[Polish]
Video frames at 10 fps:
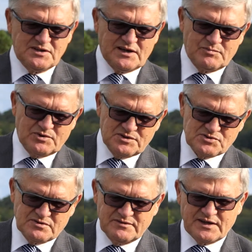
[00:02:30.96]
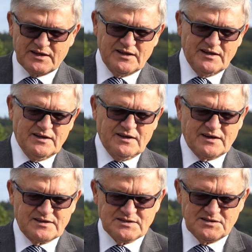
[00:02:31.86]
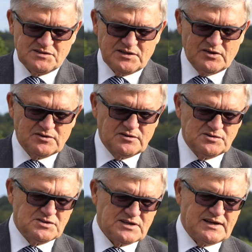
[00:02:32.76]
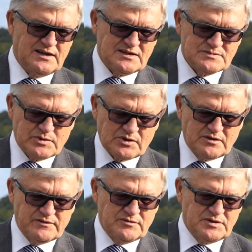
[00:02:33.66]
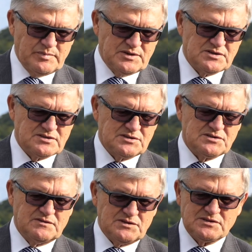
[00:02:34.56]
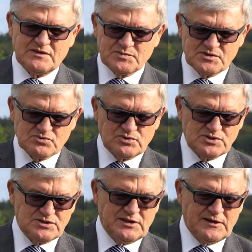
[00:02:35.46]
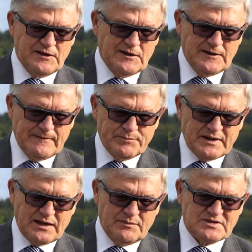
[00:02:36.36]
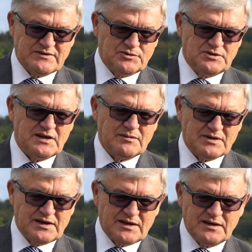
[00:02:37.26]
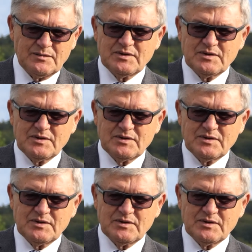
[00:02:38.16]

jak młody człowiek chce dzisiaj odnosić karierę sportową i być rzeczywiście w przyszłości takim zawodnikiem na arenie